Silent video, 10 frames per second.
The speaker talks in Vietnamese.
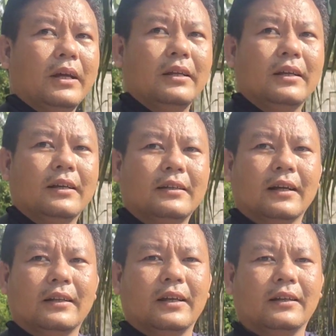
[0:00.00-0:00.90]
nay
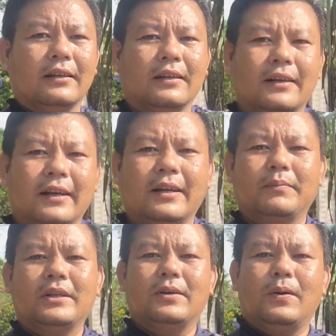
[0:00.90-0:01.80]
sẵn tiện
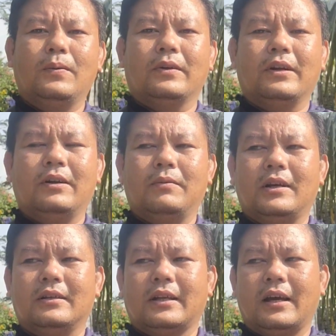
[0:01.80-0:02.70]
ghé thăm sư cô, thì
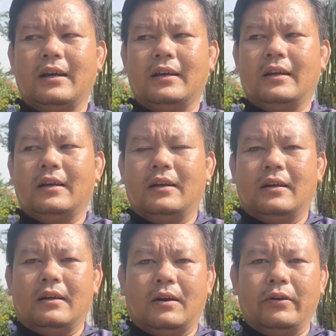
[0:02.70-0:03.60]
nông dân sẽ
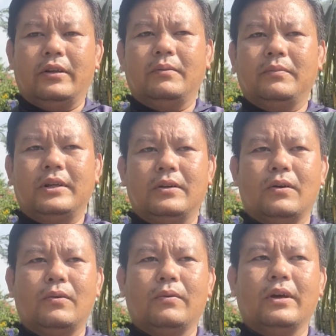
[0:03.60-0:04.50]
hỏi thêm
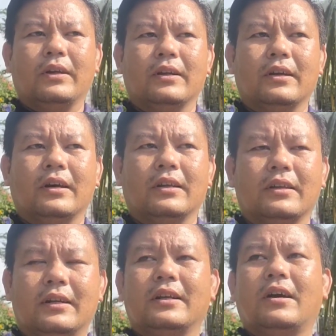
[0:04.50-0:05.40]
sư cô về
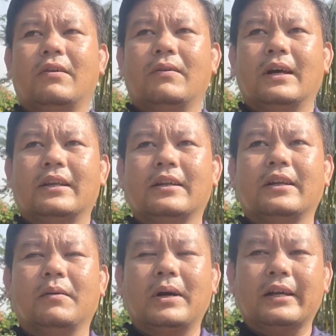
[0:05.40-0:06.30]
như thế nào là
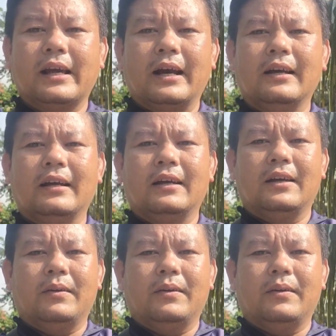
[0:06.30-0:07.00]
chiếc thuyền Bát Nhã.